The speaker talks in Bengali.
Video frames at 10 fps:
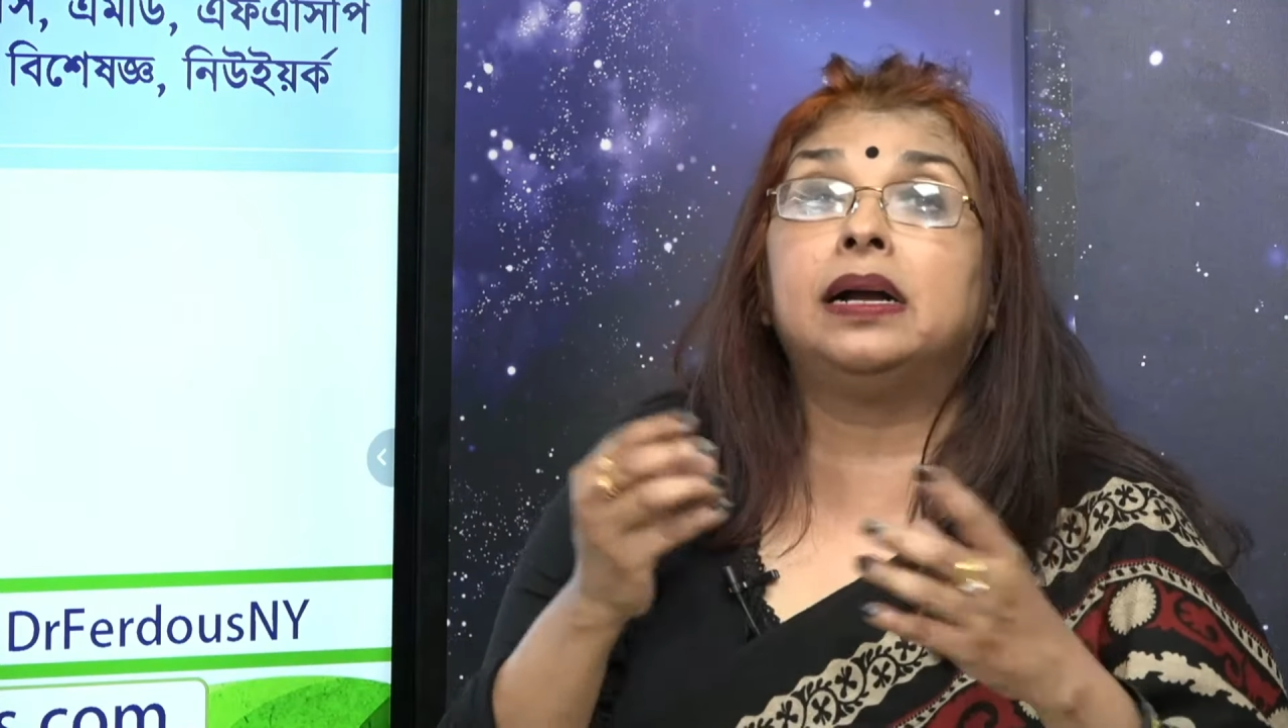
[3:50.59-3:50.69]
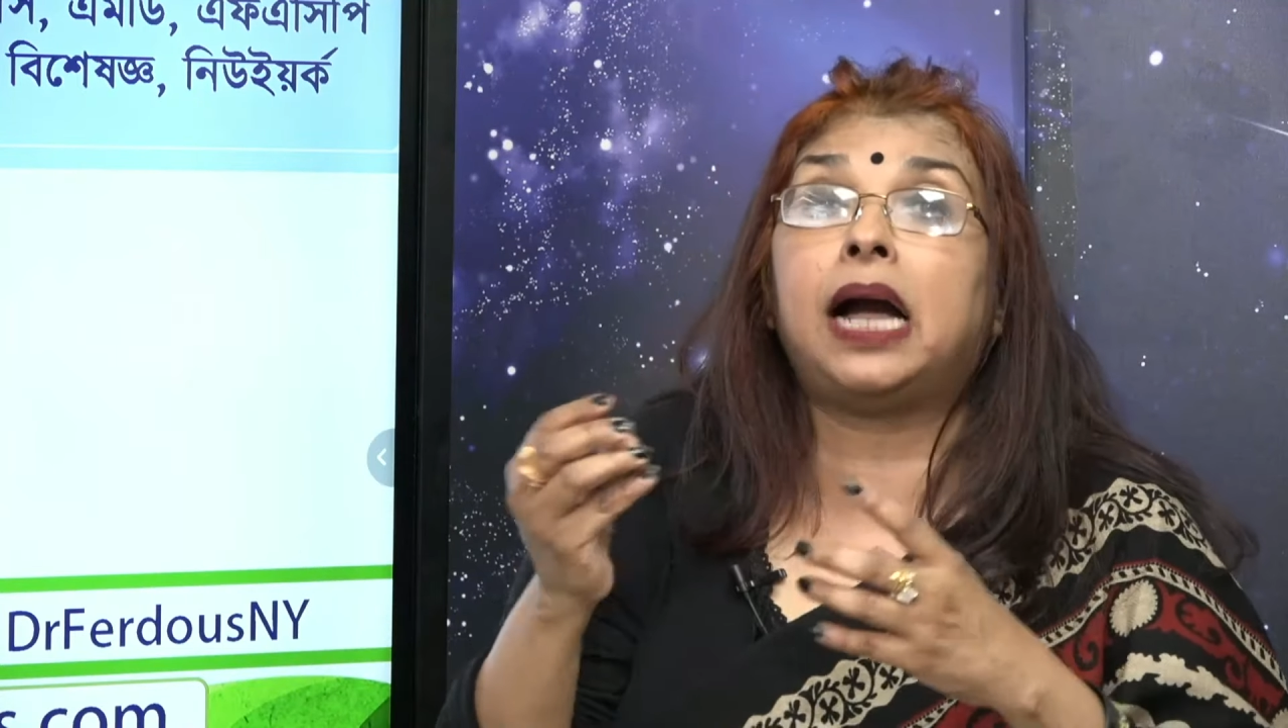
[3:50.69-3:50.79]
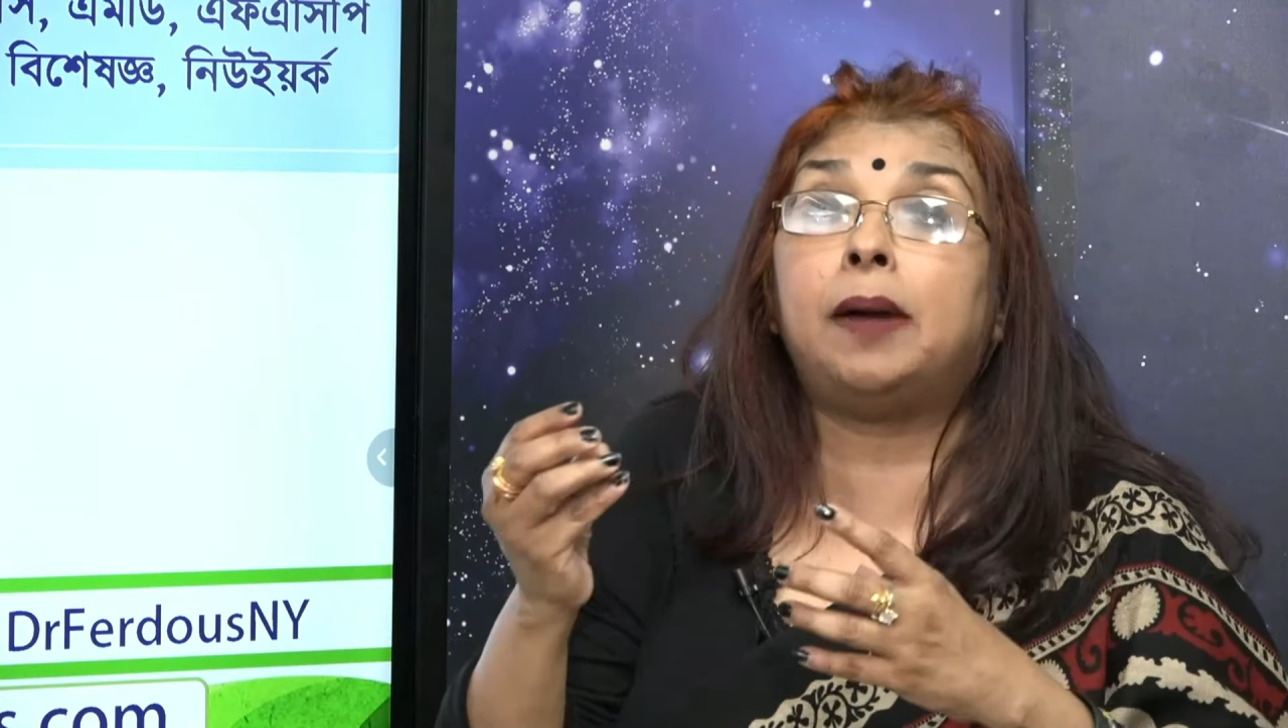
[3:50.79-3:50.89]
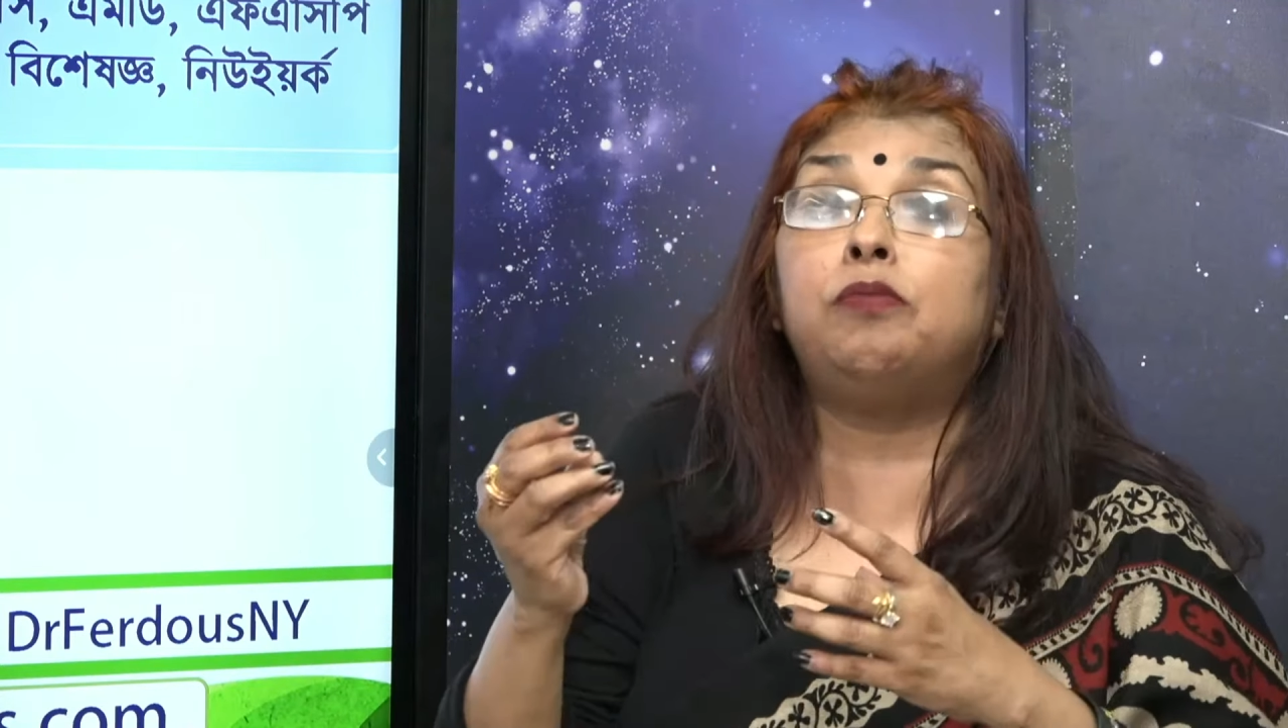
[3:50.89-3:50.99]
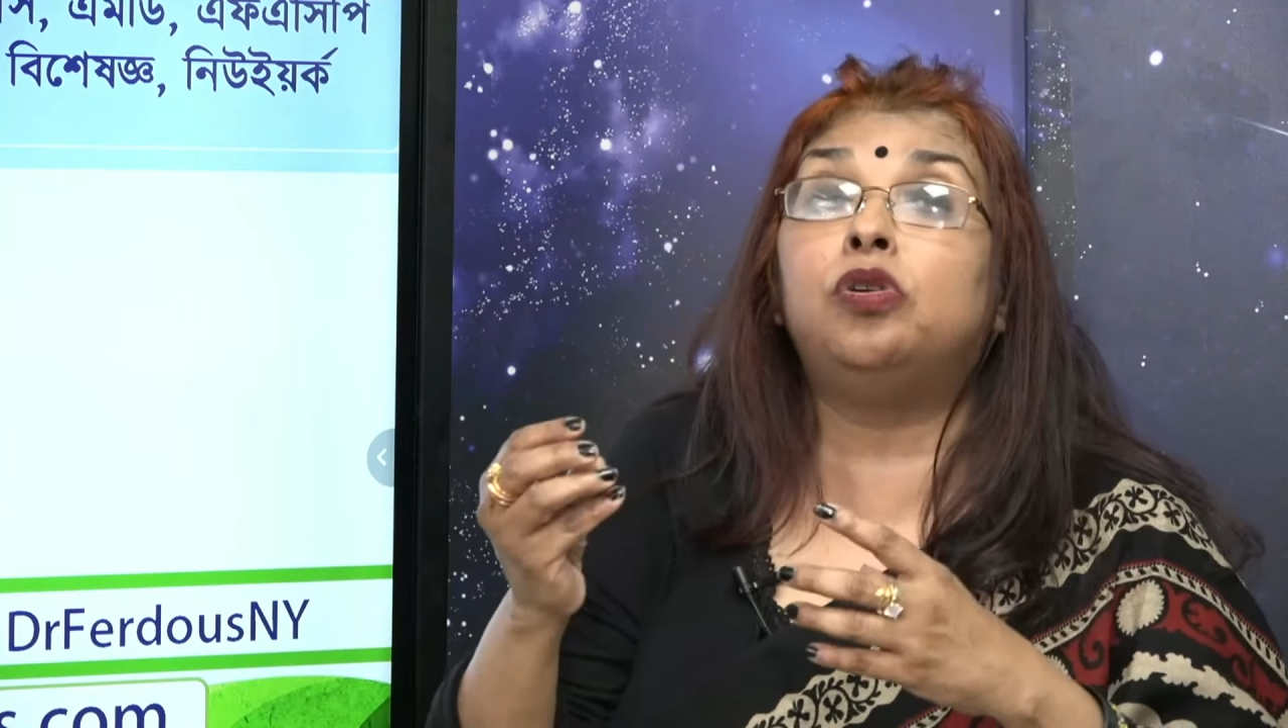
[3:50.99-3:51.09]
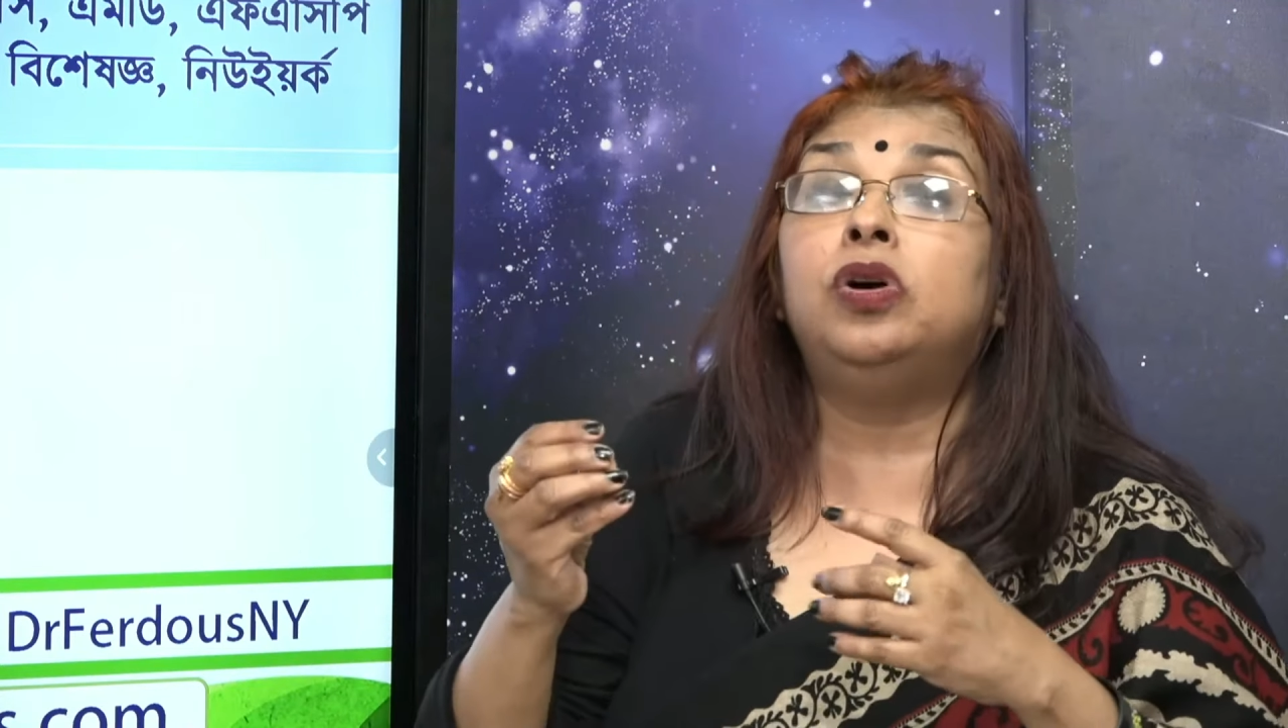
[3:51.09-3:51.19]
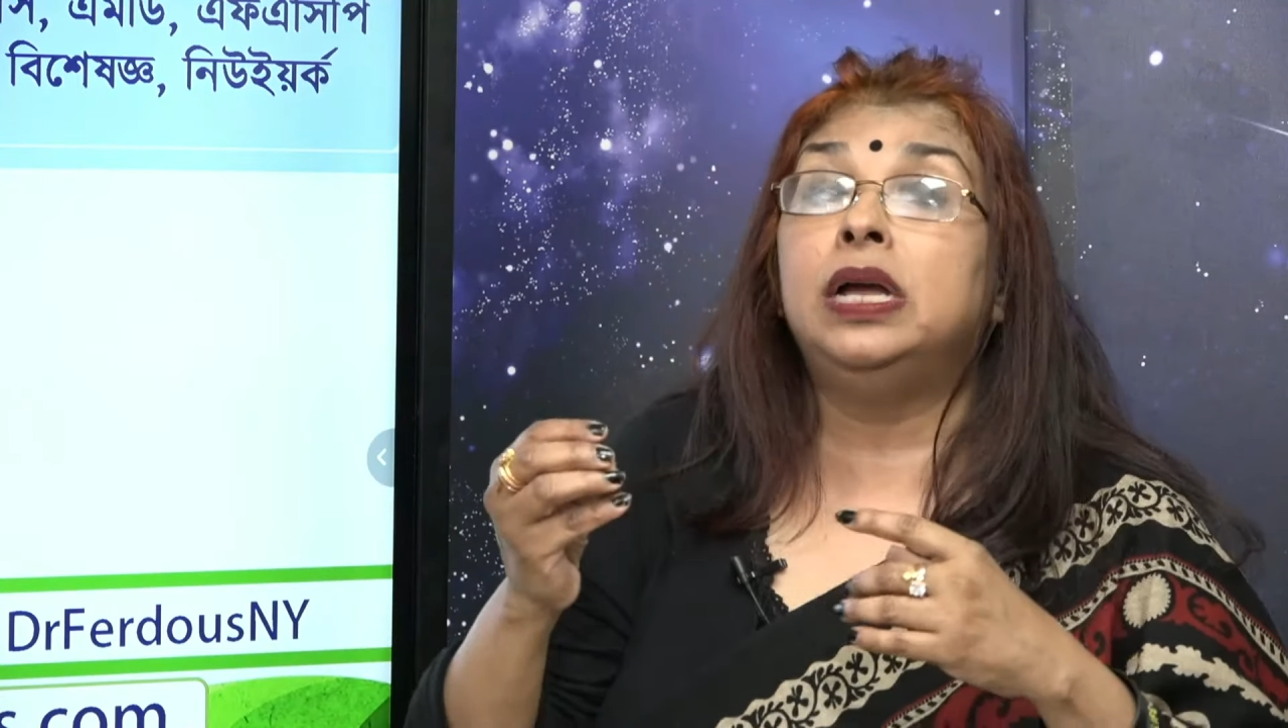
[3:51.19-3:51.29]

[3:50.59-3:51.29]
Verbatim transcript: খাবো